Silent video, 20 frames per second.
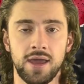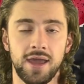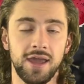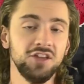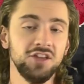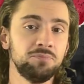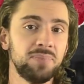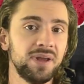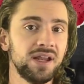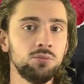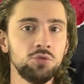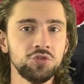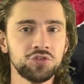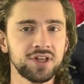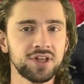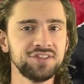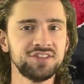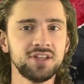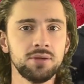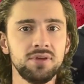Esperamos
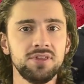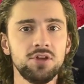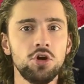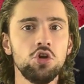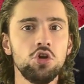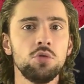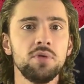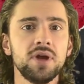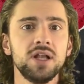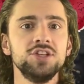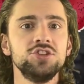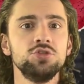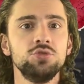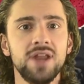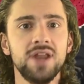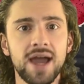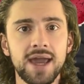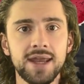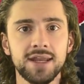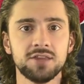que este video lo vea el
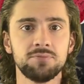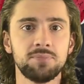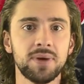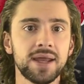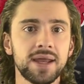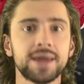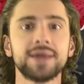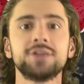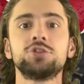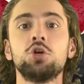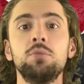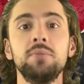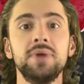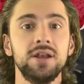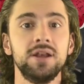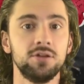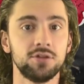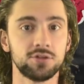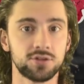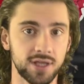United para que
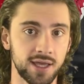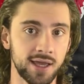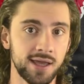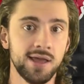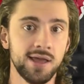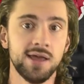tomen nota.